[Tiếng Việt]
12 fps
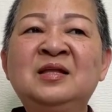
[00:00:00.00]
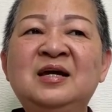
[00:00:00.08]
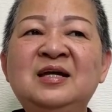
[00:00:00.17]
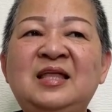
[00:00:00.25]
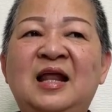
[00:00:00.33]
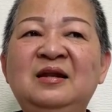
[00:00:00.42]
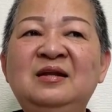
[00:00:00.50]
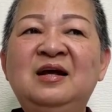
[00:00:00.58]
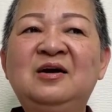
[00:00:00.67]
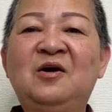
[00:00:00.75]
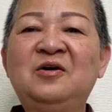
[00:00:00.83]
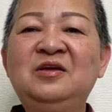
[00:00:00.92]
cái tánh
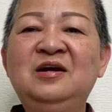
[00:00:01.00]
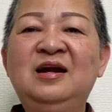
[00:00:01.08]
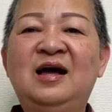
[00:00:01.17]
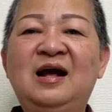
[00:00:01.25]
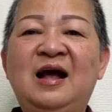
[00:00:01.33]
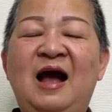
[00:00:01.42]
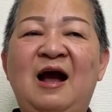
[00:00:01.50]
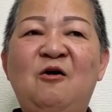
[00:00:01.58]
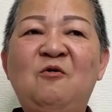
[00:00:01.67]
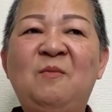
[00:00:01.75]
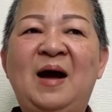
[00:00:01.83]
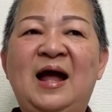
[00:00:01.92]
coi như là
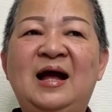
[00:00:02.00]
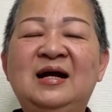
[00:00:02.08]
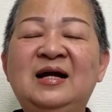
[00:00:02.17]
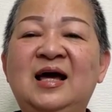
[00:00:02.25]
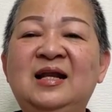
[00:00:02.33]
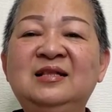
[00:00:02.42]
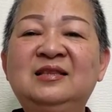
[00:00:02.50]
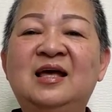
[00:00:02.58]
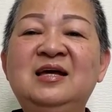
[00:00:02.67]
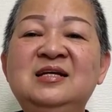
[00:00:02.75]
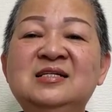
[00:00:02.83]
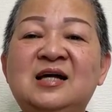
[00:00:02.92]
ngạo mạn ganh
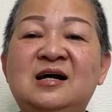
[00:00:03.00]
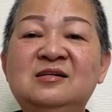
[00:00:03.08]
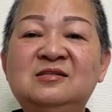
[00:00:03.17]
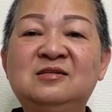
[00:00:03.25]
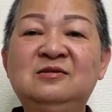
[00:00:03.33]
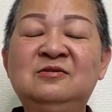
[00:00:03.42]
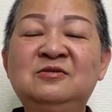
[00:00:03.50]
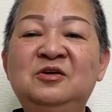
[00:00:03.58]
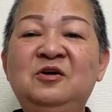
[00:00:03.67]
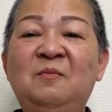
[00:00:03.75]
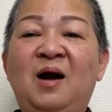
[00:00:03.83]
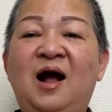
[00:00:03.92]
tị sất sượt
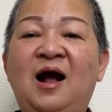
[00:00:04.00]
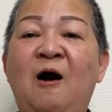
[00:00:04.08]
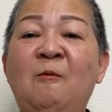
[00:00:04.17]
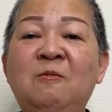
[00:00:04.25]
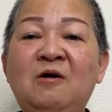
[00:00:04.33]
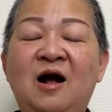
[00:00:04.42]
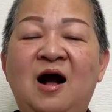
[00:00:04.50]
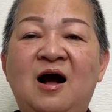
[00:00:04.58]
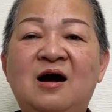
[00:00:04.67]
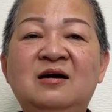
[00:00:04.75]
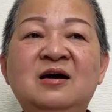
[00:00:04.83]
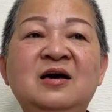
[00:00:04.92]
nhưng mà không
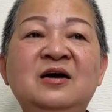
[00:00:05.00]
ngờ